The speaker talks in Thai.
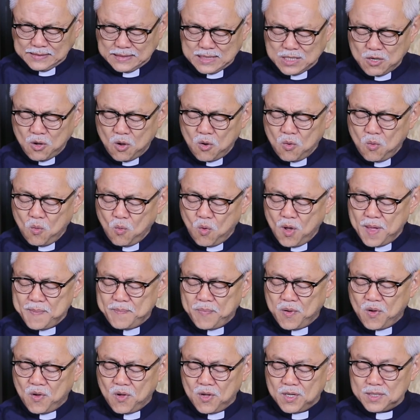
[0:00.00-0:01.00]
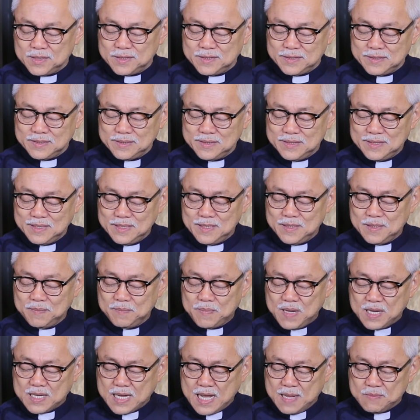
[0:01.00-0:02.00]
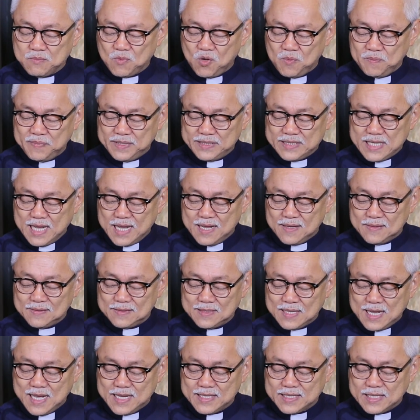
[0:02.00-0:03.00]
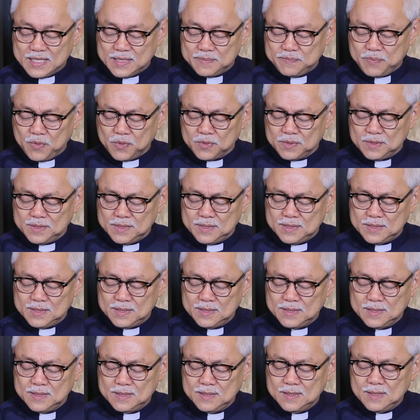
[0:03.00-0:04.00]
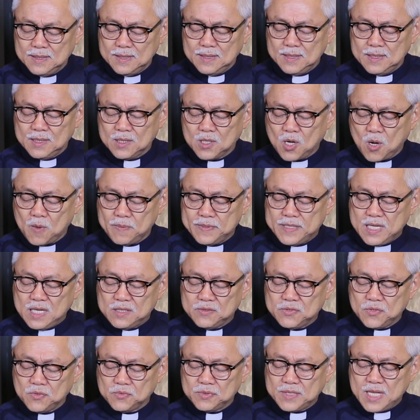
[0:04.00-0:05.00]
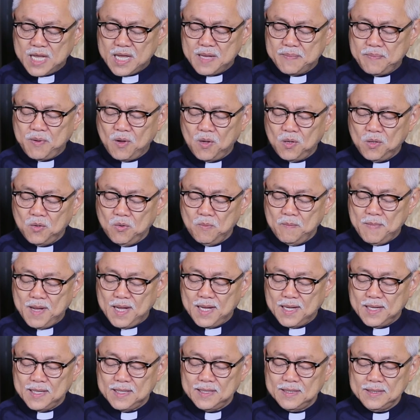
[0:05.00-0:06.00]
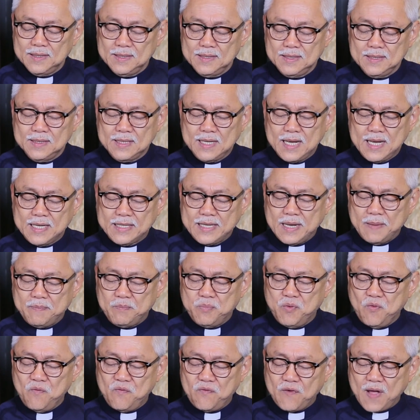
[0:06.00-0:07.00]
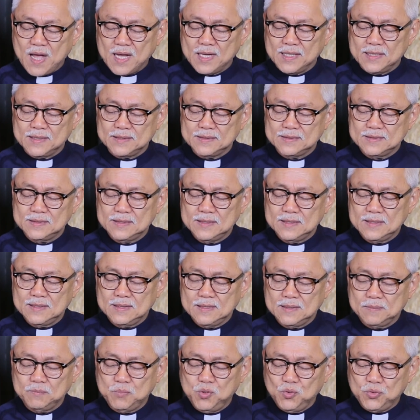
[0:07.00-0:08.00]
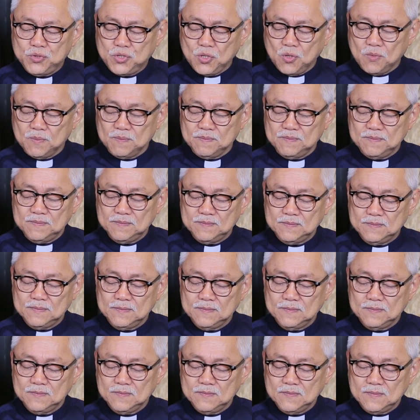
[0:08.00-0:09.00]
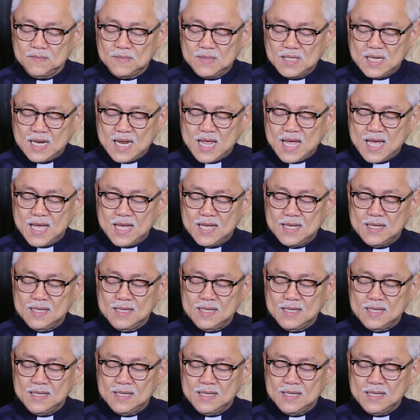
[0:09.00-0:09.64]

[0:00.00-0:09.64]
ขออวยพรพระคำของพระเจ้าให้เกิดผล ขอพระเจ้าทรงเทพรลงมา ให้กับผู้ฟังผู้ชม และ